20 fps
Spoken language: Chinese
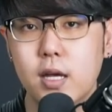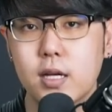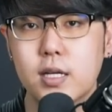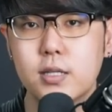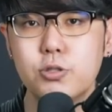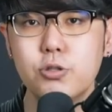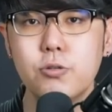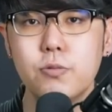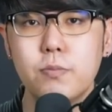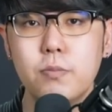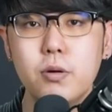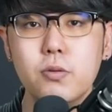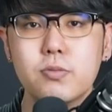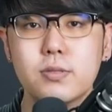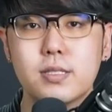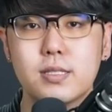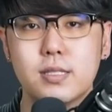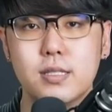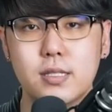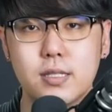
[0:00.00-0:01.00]
根据《
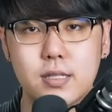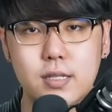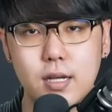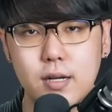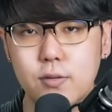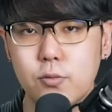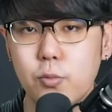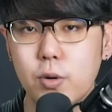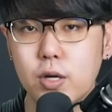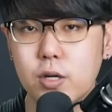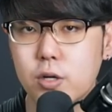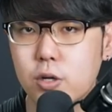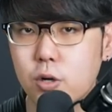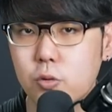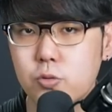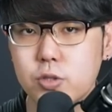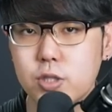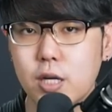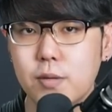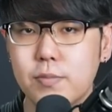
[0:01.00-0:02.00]
孟子滕文
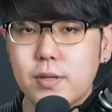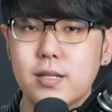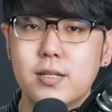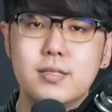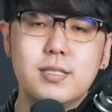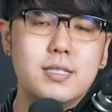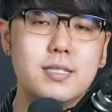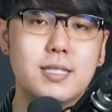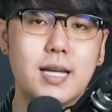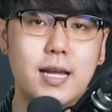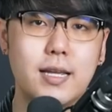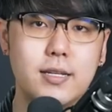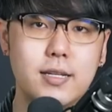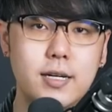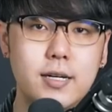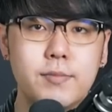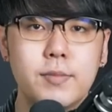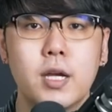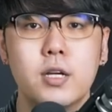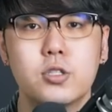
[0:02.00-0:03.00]
公》上面的记载
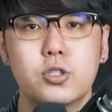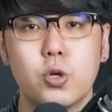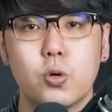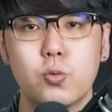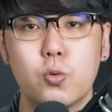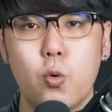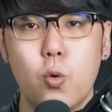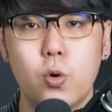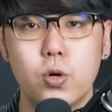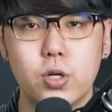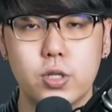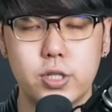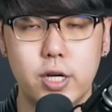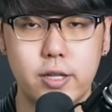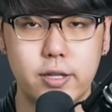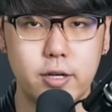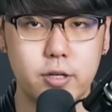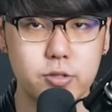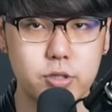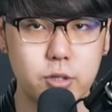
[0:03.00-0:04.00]
呢，中国
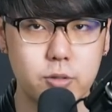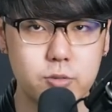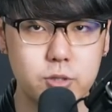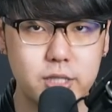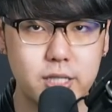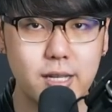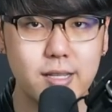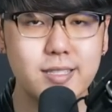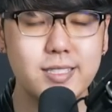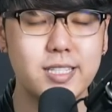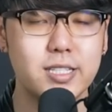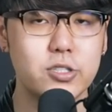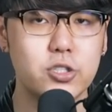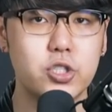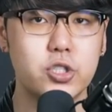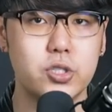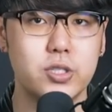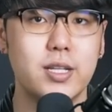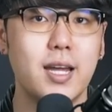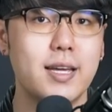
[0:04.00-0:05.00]
人哦，从先秦
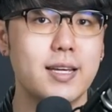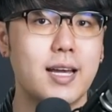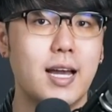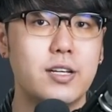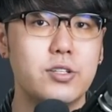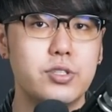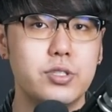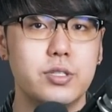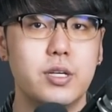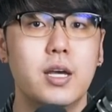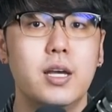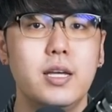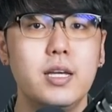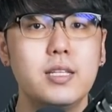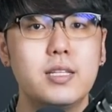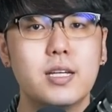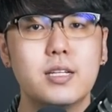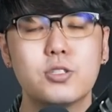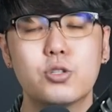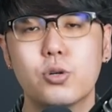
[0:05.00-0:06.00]
时代开始，
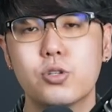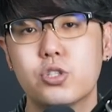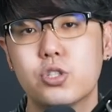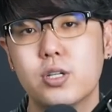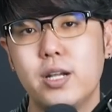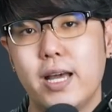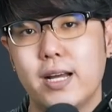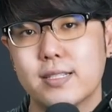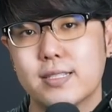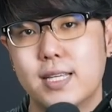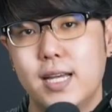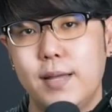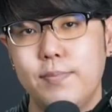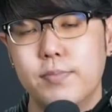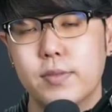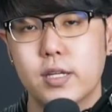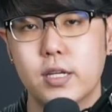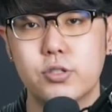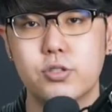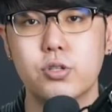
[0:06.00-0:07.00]
一天就会吃两餐，
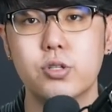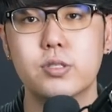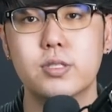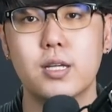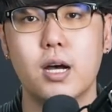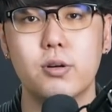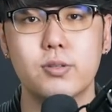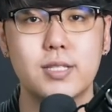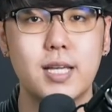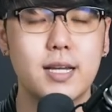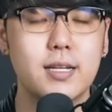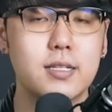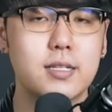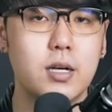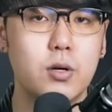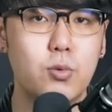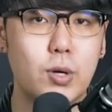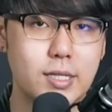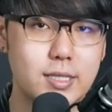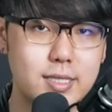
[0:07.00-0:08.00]
也就是早餐
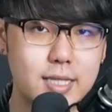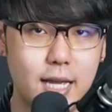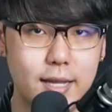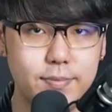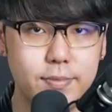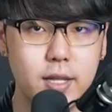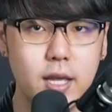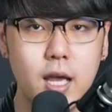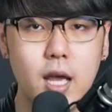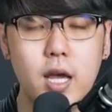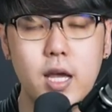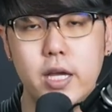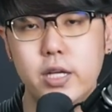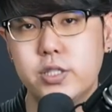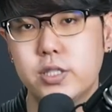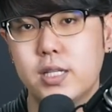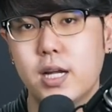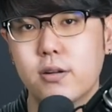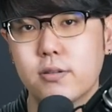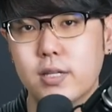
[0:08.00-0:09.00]
跟晚餐，一
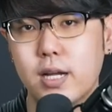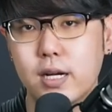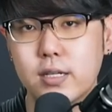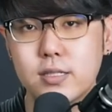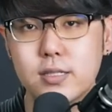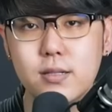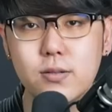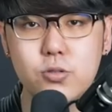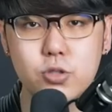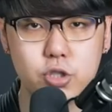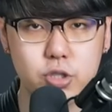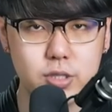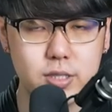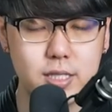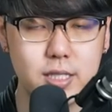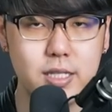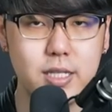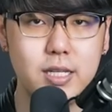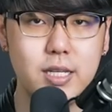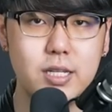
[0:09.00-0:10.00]
直到唐宋时
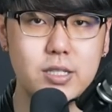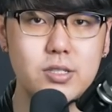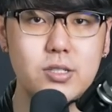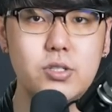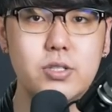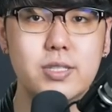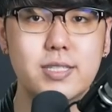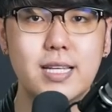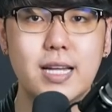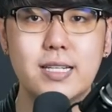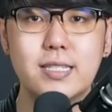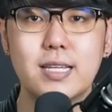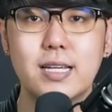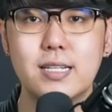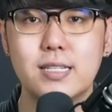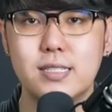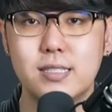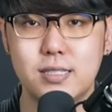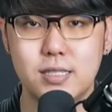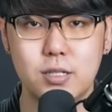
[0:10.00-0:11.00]
期，一日三餐
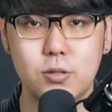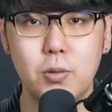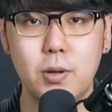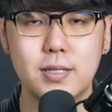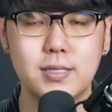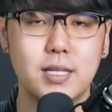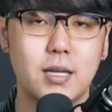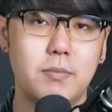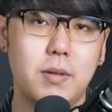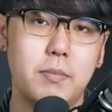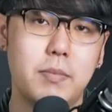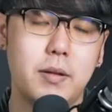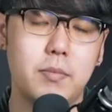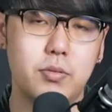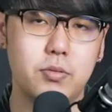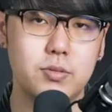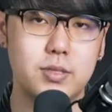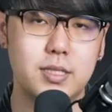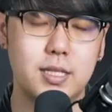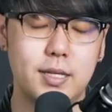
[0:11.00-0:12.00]
的习惯才慢慢
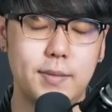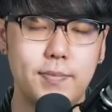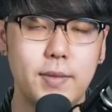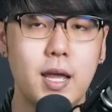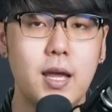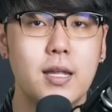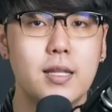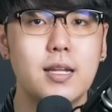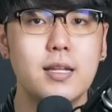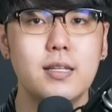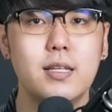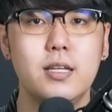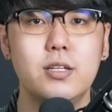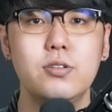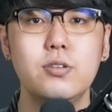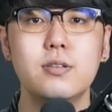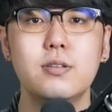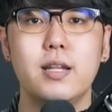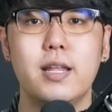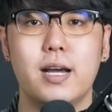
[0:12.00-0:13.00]
普及，但一
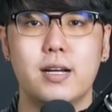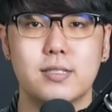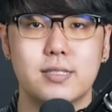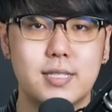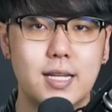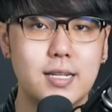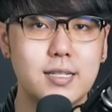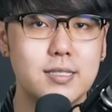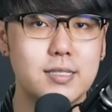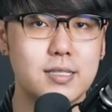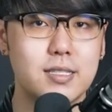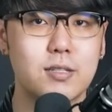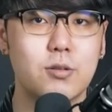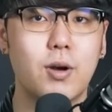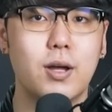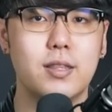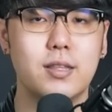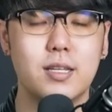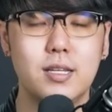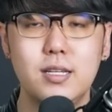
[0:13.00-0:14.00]
日两餐的习
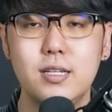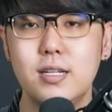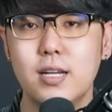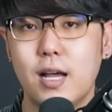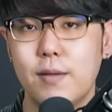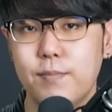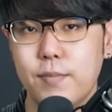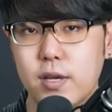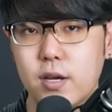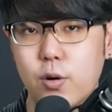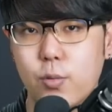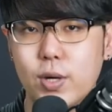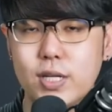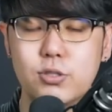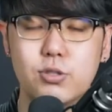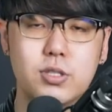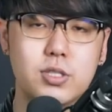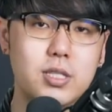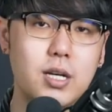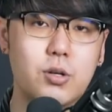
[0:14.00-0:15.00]
惯依然没有完
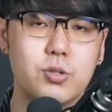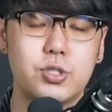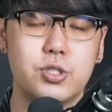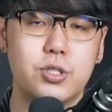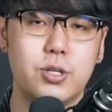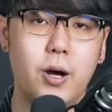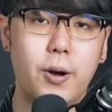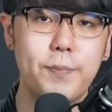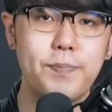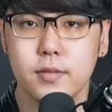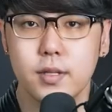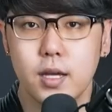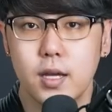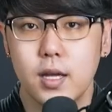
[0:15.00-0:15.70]
全消失哦。